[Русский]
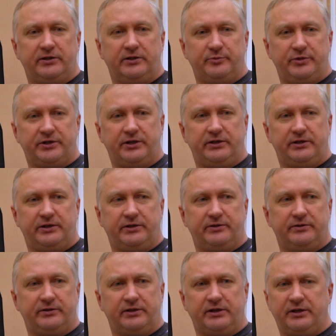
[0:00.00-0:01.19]
набирала
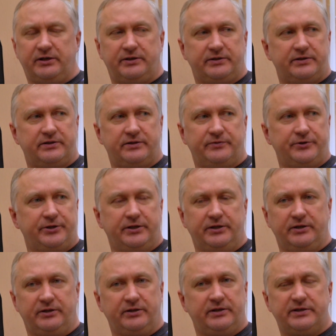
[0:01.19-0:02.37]
на,
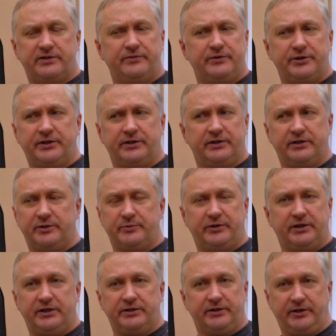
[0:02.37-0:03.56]
совершен, на совершенно там
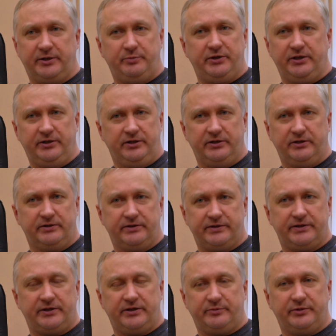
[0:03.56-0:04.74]
какие-то копейки
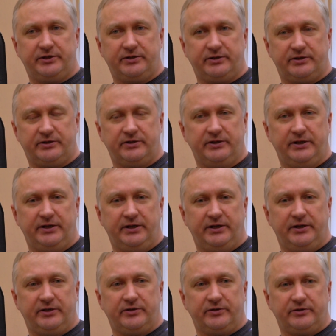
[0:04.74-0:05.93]
заработка
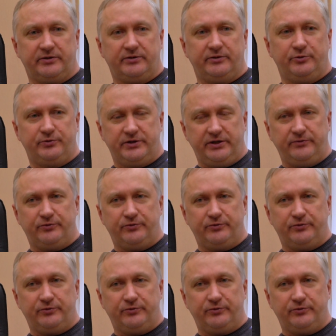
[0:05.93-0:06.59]
э, людей,